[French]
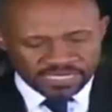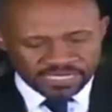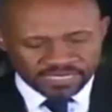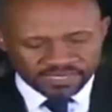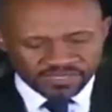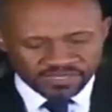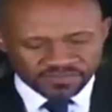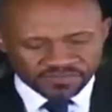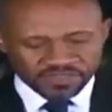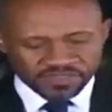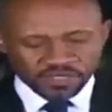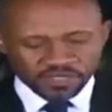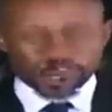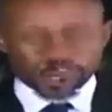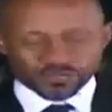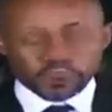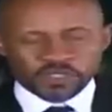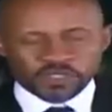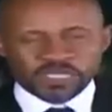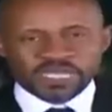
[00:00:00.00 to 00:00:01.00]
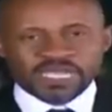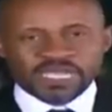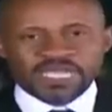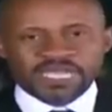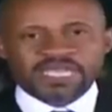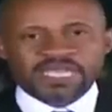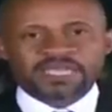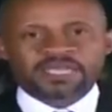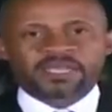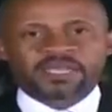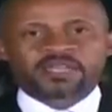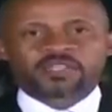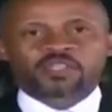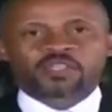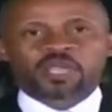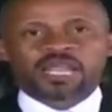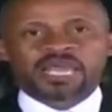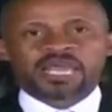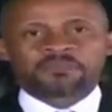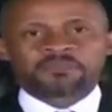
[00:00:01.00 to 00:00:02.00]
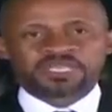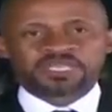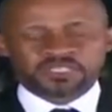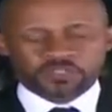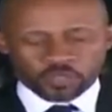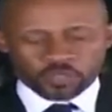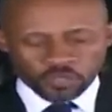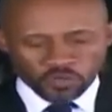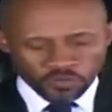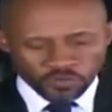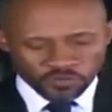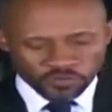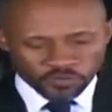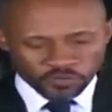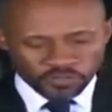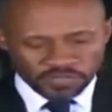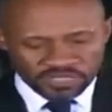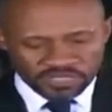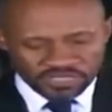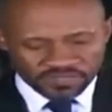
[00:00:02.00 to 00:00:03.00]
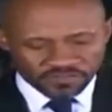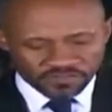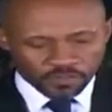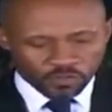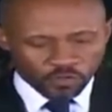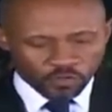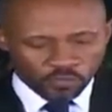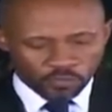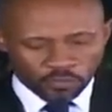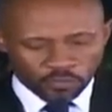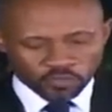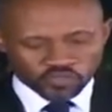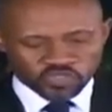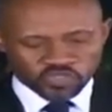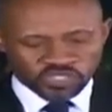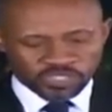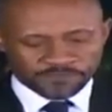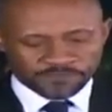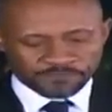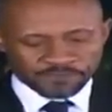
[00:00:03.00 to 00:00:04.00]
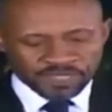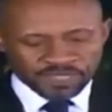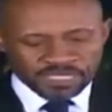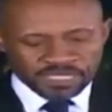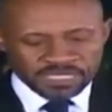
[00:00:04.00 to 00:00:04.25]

et les défis rencontrés dans la mise en œuvre des différents projets.